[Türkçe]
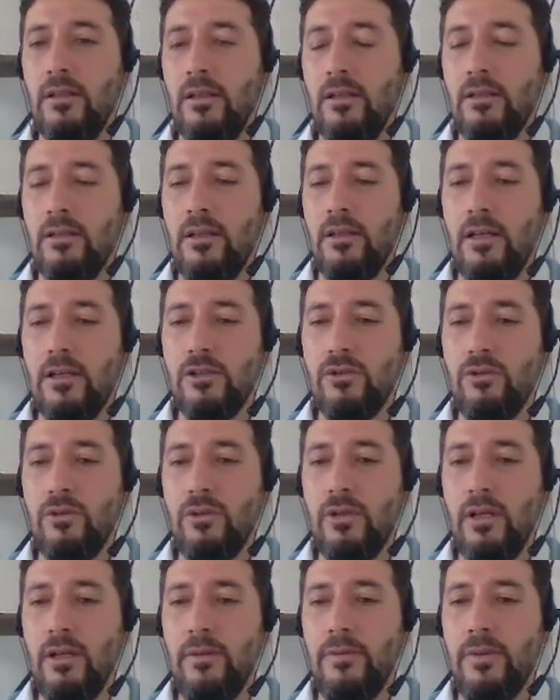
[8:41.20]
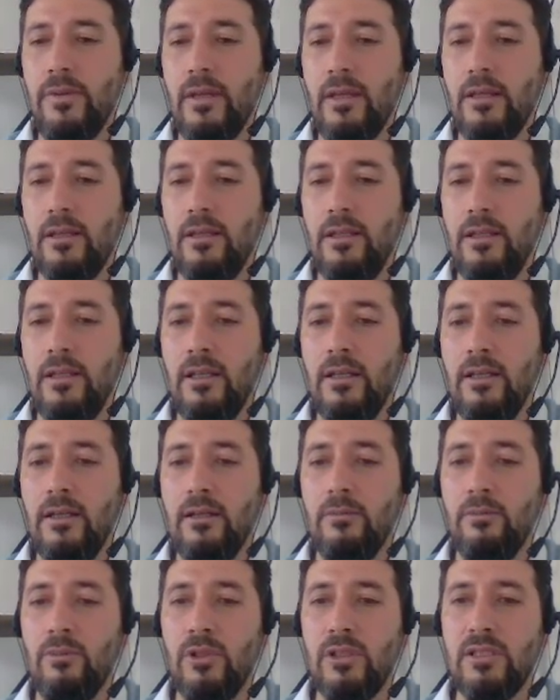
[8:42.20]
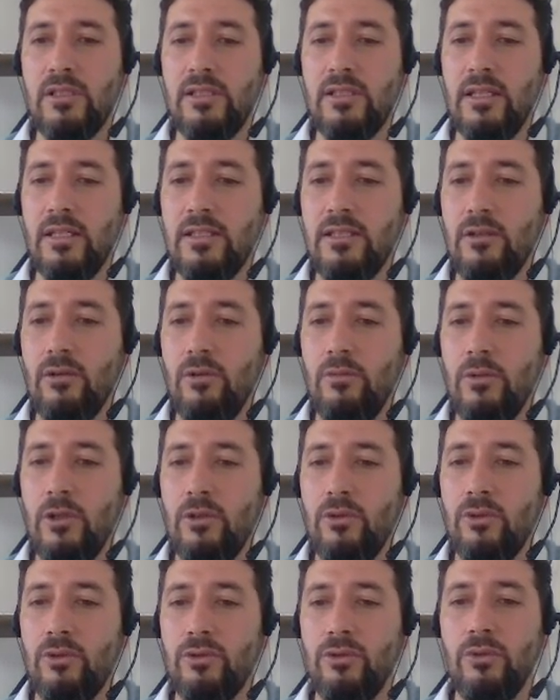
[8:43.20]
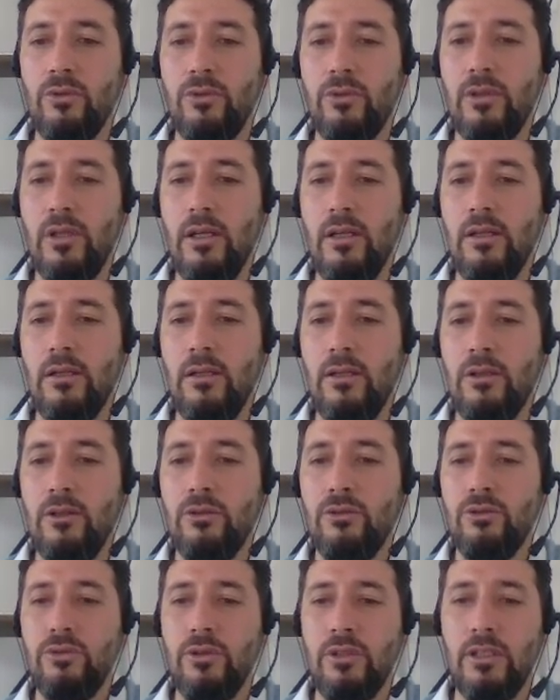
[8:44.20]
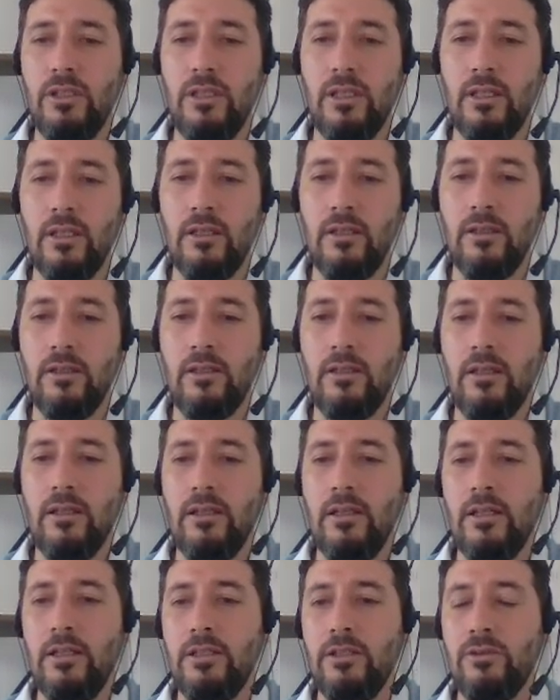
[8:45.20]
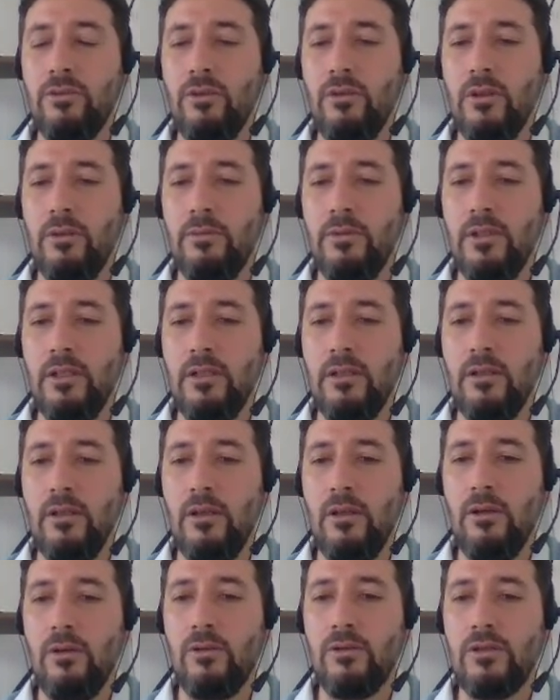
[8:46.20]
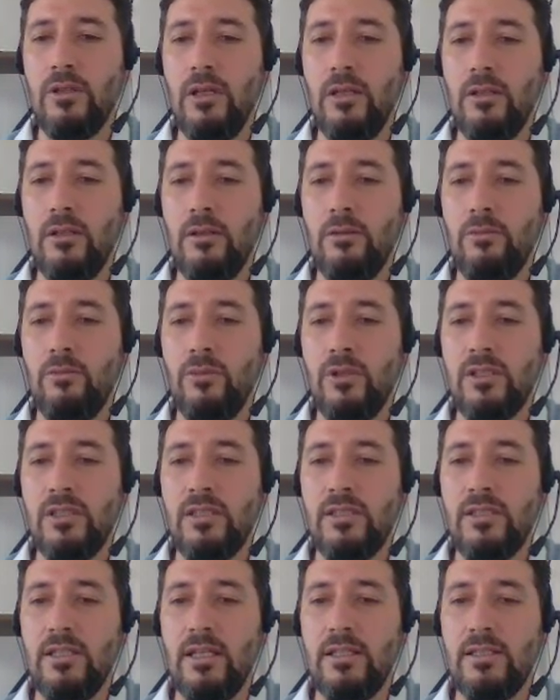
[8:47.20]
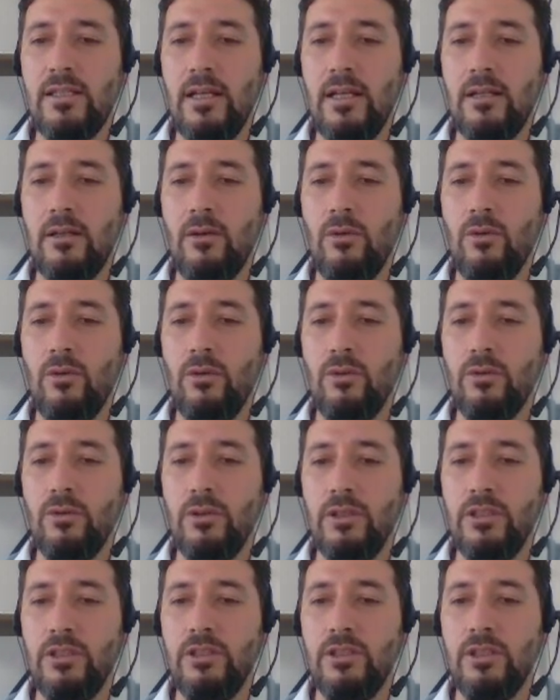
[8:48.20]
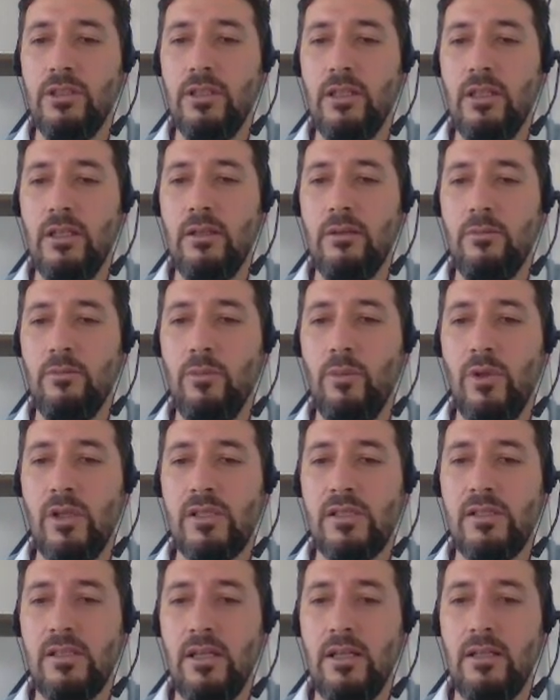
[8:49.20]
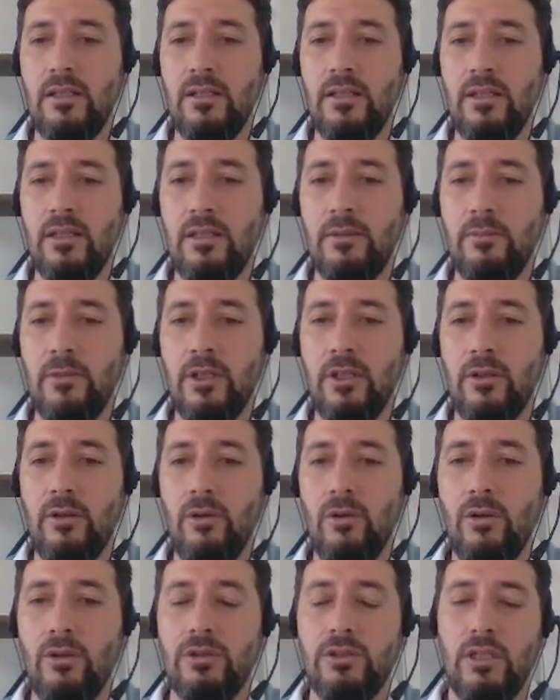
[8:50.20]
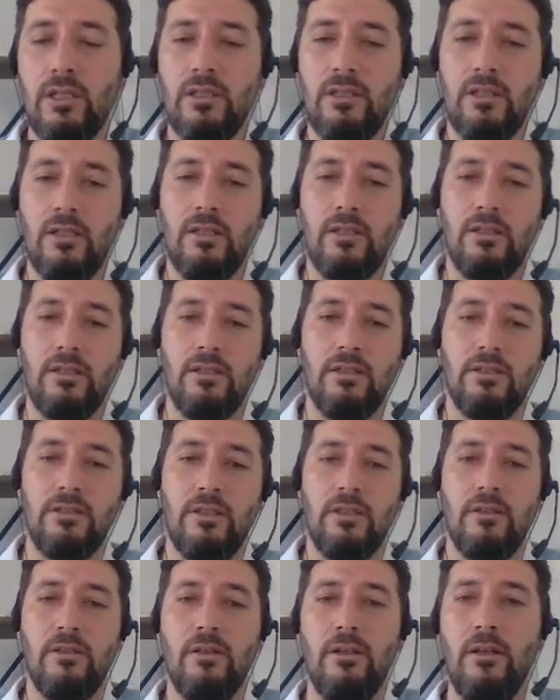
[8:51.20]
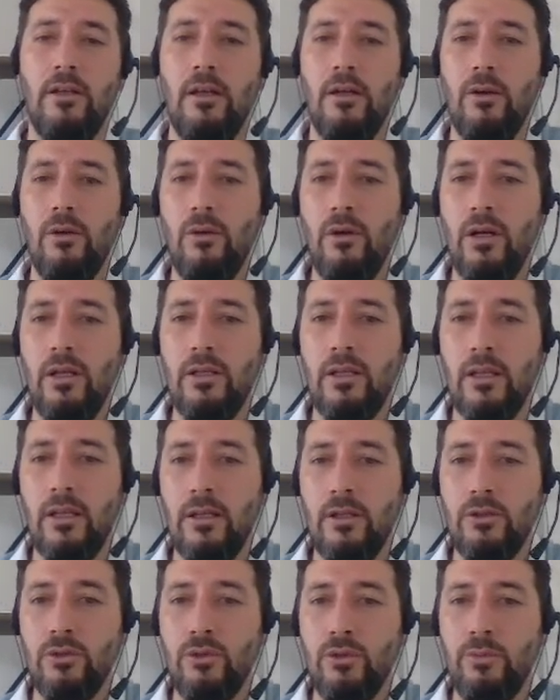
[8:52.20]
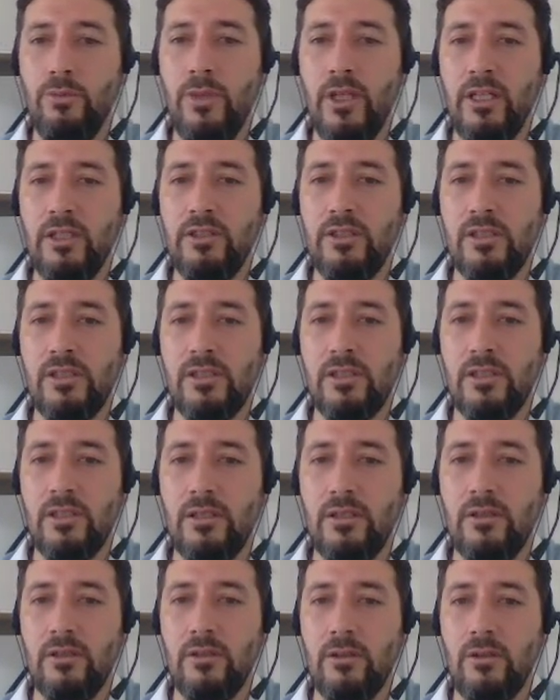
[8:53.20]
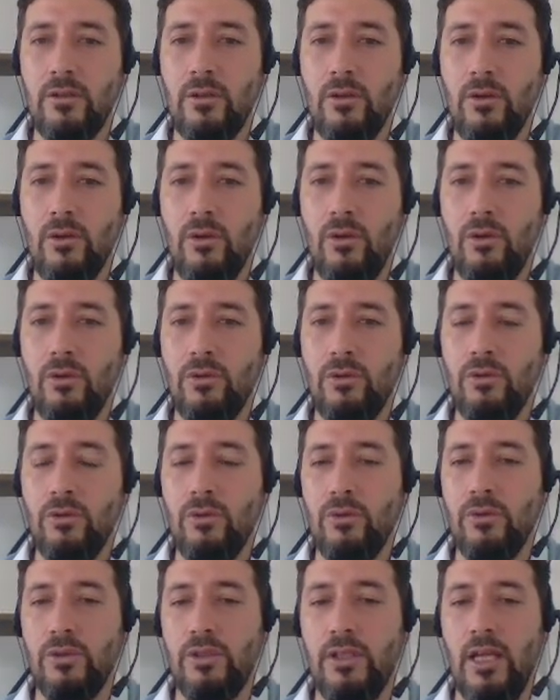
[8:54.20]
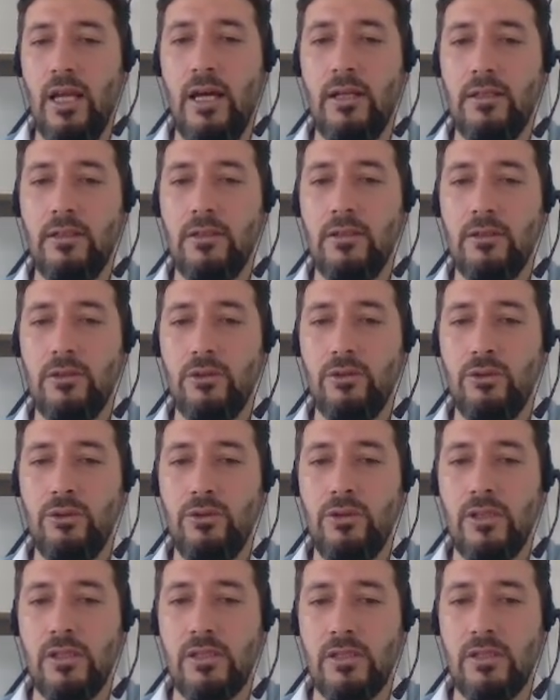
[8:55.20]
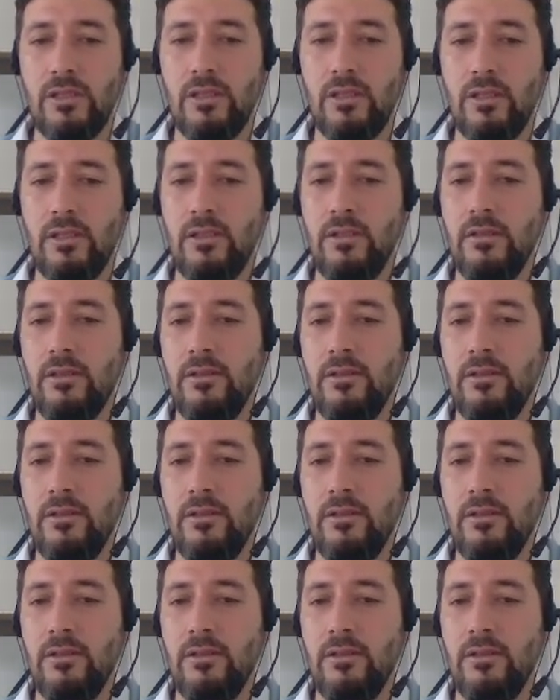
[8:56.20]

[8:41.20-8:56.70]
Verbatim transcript: Daha sonra yine burası 80 olmak koşuluyla şu iki kenar eşit olabilir. O zaman burası 80 olduğu için de burası da 20 olacaktır arkadaşlar. O halde şu B açısının olduğu yer şurası.